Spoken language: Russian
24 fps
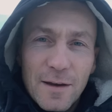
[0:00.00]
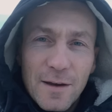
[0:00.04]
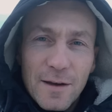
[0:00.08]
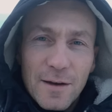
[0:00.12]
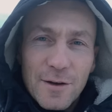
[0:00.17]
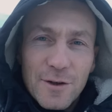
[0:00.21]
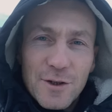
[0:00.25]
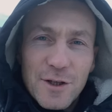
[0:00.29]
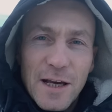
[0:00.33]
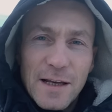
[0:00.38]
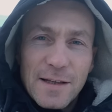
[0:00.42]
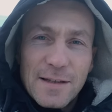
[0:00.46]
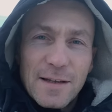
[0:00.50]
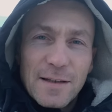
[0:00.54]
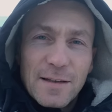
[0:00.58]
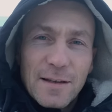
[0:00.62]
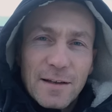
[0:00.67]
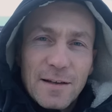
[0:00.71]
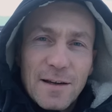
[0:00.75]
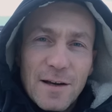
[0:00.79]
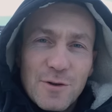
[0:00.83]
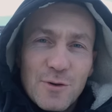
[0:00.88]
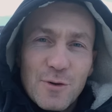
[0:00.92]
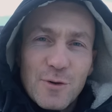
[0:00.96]
Сейчас я
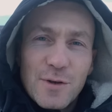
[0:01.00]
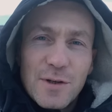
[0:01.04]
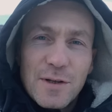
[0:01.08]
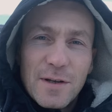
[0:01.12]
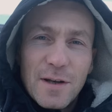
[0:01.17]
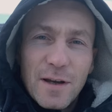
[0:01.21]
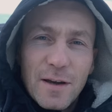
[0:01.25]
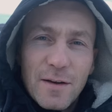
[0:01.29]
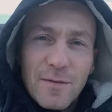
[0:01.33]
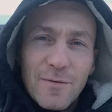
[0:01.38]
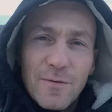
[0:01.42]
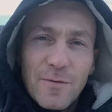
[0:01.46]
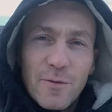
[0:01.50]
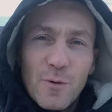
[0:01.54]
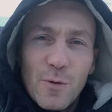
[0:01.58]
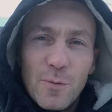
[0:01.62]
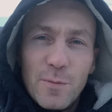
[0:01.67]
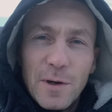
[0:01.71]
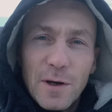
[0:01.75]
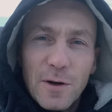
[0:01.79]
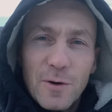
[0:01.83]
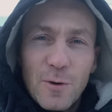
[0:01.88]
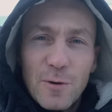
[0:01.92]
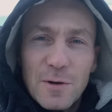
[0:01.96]
нахожусь в
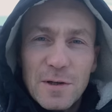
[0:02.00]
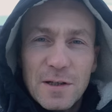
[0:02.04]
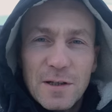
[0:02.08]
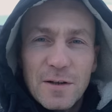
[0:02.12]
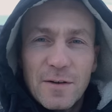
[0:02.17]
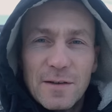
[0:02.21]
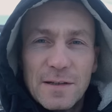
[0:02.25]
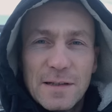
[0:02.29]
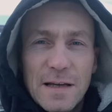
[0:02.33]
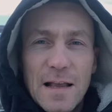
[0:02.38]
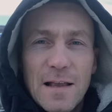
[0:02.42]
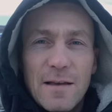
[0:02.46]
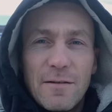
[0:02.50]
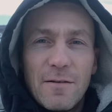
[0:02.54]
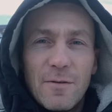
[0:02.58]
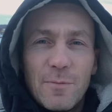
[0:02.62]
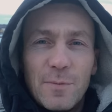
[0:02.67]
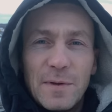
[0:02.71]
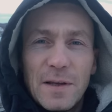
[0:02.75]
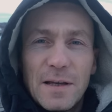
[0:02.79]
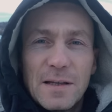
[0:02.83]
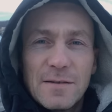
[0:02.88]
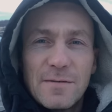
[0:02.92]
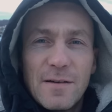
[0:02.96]
губе Кольского залива под
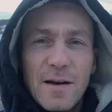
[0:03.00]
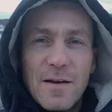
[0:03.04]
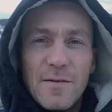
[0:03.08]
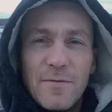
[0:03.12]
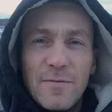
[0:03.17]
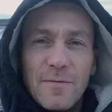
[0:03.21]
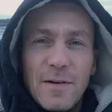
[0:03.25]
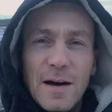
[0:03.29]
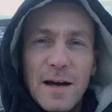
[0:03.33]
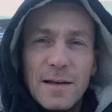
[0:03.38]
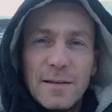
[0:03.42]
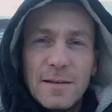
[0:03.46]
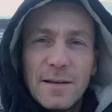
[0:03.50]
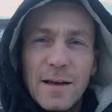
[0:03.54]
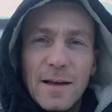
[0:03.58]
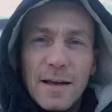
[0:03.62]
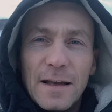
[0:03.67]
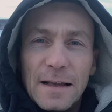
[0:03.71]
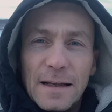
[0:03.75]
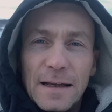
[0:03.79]
названием Ваенга.